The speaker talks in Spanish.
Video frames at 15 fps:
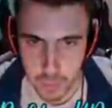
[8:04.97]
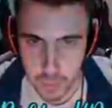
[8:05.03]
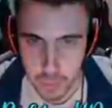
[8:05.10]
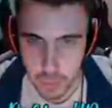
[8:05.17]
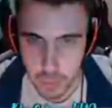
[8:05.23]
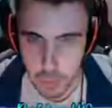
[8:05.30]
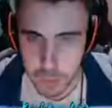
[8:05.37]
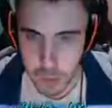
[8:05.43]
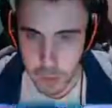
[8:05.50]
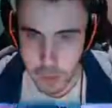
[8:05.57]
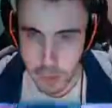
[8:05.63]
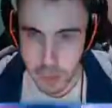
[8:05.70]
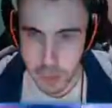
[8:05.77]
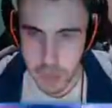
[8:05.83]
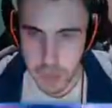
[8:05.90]
Toma,
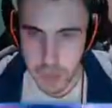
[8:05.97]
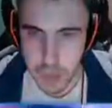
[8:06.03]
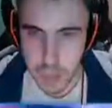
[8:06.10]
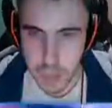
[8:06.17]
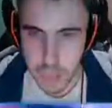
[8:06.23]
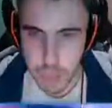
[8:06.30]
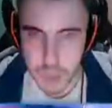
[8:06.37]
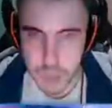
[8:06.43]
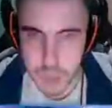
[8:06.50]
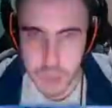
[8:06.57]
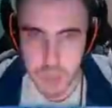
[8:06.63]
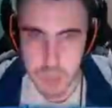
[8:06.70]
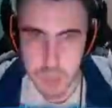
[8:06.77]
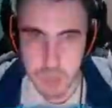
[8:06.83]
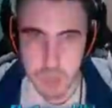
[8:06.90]
90, a tu casa.
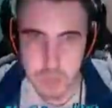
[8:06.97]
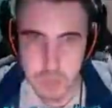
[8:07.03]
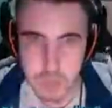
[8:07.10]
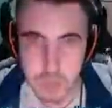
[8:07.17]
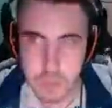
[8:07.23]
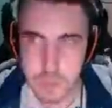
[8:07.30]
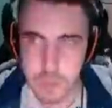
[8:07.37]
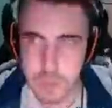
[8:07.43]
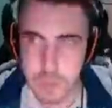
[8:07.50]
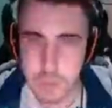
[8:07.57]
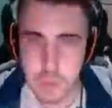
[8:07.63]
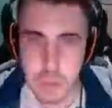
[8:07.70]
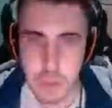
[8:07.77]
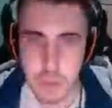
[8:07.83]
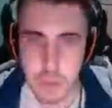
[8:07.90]

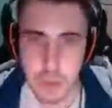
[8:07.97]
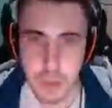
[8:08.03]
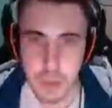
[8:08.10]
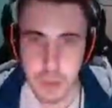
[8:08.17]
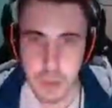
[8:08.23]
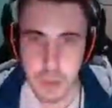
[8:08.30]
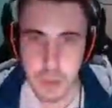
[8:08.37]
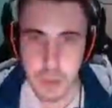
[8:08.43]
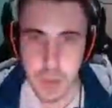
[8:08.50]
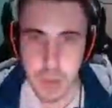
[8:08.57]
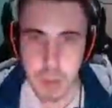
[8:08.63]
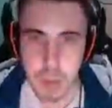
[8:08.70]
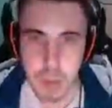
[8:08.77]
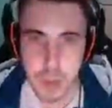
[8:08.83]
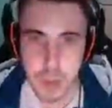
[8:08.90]
Gente, porque al final no me cargado
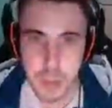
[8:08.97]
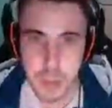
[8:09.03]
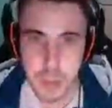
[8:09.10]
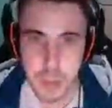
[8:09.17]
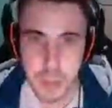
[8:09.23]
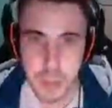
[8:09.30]
primero a este que está